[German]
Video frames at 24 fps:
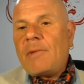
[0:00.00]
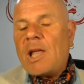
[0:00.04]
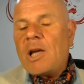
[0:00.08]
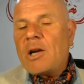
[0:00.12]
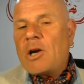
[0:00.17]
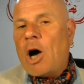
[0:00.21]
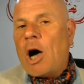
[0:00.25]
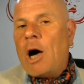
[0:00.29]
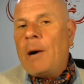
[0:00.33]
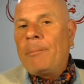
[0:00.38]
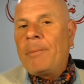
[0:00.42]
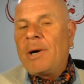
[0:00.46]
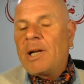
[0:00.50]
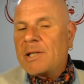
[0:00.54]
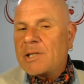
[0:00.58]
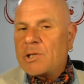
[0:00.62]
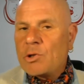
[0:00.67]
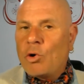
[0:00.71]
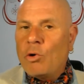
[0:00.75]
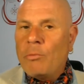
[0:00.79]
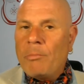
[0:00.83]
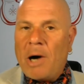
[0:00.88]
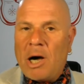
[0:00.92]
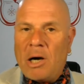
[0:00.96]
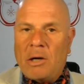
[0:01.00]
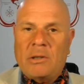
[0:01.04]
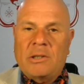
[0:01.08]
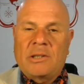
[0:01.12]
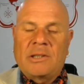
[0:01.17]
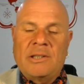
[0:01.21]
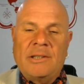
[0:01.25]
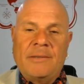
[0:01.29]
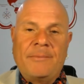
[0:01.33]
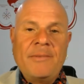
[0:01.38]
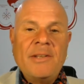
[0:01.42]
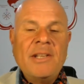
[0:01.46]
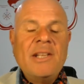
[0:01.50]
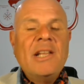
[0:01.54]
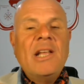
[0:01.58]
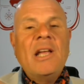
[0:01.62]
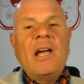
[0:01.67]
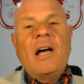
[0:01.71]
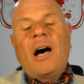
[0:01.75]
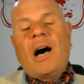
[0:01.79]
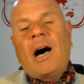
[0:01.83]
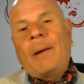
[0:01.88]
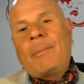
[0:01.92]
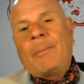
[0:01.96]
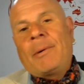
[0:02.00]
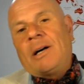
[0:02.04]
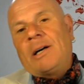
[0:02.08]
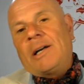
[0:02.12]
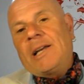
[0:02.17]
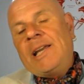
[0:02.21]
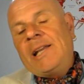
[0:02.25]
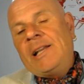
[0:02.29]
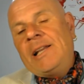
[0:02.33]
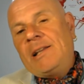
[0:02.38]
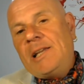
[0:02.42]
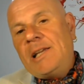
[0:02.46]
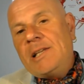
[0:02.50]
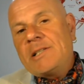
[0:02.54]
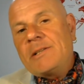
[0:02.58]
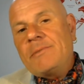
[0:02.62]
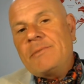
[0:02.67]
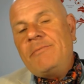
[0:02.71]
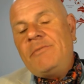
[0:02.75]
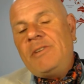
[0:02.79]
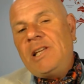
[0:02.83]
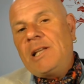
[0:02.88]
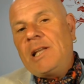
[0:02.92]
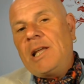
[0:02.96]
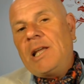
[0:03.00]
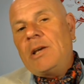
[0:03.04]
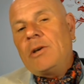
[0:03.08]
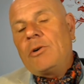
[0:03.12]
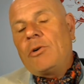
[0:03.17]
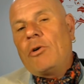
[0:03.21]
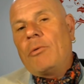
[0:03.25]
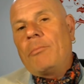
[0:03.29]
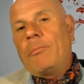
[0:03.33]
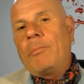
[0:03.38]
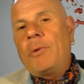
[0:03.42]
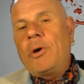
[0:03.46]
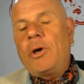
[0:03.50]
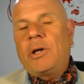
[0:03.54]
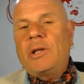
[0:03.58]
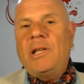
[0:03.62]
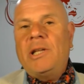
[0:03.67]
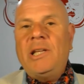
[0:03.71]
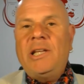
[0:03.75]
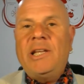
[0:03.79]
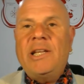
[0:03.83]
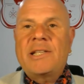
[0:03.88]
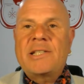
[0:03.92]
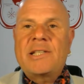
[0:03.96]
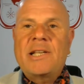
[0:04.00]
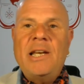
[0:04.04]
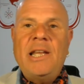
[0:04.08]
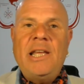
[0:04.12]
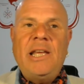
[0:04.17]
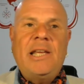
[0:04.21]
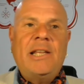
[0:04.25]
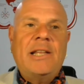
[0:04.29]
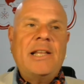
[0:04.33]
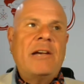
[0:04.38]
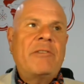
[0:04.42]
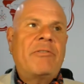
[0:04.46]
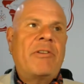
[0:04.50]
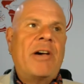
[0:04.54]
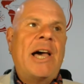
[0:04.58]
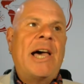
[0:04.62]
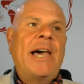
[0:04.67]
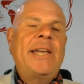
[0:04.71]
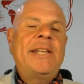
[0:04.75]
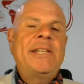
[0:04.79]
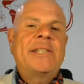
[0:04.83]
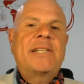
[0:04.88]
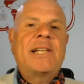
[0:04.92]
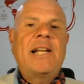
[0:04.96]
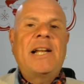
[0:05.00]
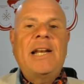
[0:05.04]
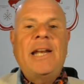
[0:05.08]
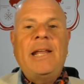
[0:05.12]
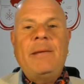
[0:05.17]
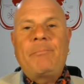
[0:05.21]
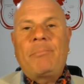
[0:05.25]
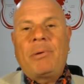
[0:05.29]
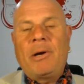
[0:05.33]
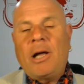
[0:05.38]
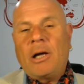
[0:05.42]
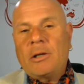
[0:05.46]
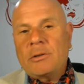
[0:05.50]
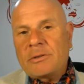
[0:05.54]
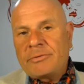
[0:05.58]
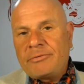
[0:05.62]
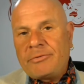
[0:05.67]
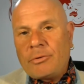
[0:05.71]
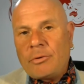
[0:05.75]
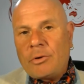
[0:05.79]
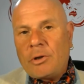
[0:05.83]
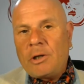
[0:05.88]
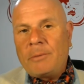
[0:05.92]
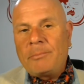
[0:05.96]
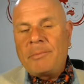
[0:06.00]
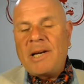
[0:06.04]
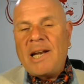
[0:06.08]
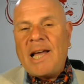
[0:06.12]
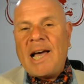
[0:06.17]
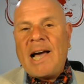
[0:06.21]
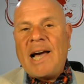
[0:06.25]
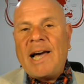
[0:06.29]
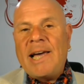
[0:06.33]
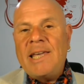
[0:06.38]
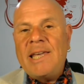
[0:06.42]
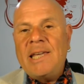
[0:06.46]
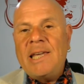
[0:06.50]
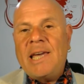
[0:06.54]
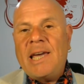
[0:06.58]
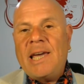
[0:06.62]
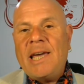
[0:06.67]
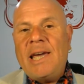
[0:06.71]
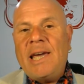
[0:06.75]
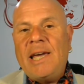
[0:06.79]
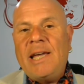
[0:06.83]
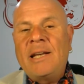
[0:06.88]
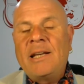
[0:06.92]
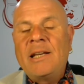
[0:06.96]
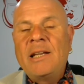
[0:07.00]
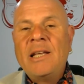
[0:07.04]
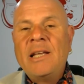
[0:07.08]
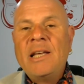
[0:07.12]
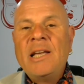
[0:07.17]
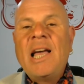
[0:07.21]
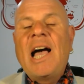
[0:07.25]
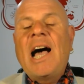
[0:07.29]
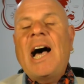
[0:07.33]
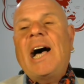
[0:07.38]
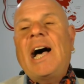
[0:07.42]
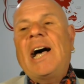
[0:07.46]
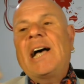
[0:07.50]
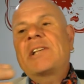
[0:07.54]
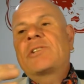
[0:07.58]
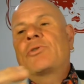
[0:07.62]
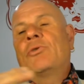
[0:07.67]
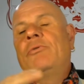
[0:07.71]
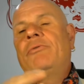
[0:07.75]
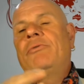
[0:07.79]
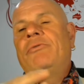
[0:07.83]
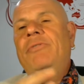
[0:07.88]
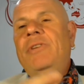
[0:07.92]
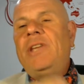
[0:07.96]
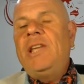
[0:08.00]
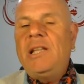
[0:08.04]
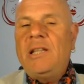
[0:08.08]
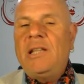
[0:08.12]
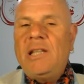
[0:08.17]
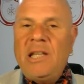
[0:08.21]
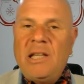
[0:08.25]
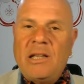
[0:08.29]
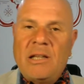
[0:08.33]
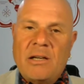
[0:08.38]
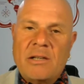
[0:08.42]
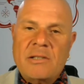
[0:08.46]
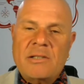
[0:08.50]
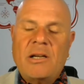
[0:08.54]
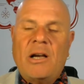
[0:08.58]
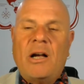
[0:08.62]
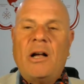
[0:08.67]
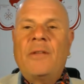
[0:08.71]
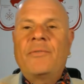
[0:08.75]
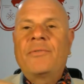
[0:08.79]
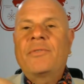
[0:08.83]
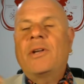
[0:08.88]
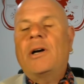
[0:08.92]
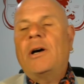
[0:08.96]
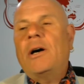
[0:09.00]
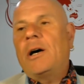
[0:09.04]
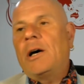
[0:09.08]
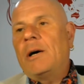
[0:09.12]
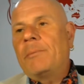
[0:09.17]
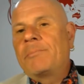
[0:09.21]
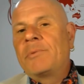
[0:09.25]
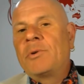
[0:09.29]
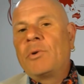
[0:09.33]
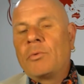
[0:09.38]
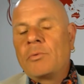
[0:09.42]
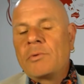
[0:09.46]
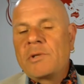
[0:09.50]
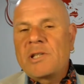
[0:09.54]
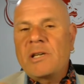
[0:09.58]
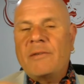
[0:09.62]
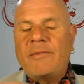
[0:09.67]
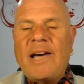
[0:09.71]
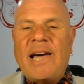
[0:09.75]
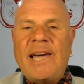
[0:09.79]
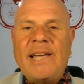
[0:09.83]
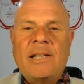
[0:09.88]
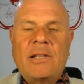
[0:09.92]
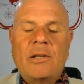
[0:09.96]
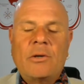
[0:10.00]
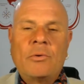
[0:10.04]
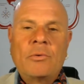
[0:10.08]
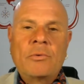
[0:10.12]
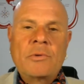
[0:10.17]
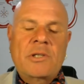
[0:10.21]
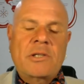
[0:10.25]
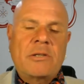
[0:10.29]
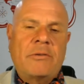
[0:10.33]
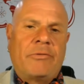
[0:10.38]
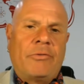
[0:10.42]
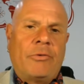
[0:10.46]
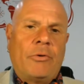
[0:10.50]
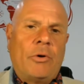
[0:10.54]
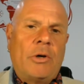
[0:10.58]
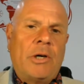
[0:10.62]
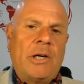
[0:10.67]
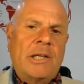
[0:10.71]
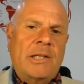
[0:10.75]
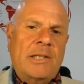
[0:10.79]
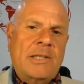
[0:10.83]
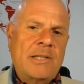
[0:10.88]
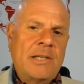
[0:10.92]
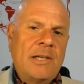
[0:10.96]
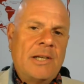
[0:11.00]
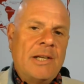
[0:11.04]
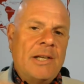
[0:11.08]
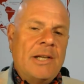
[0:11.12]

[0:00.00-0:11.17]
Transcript: kann man so machen. Aber in diesem Video möchte ich jetzt nicht auf einzelne Plattformen eingehen, also wie die das handhaben und so weiter und so fort,